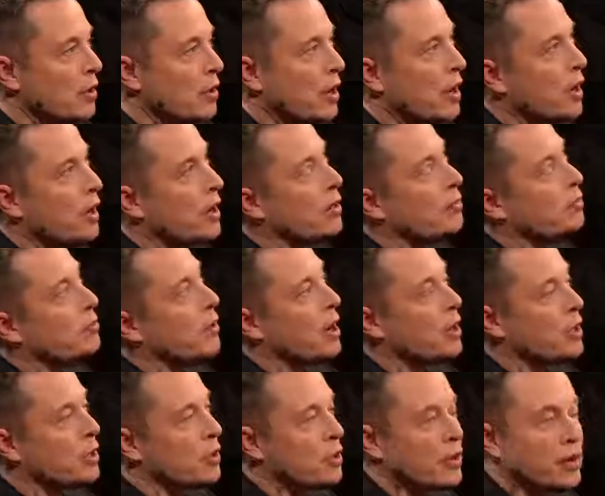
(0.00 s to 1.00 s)
то лучше
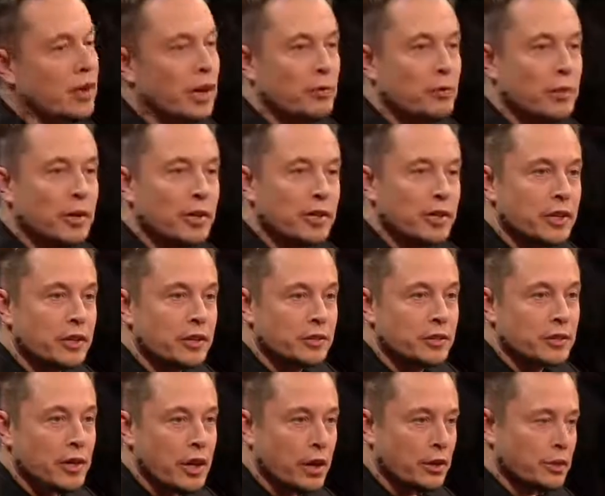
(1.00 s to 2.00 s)
делать это под
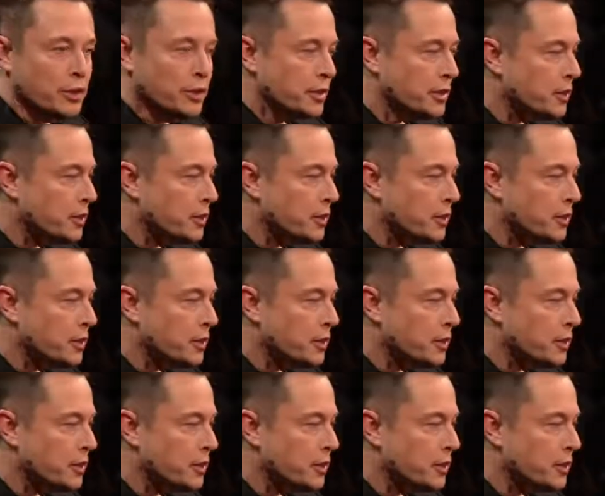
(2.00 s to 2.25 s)
землей.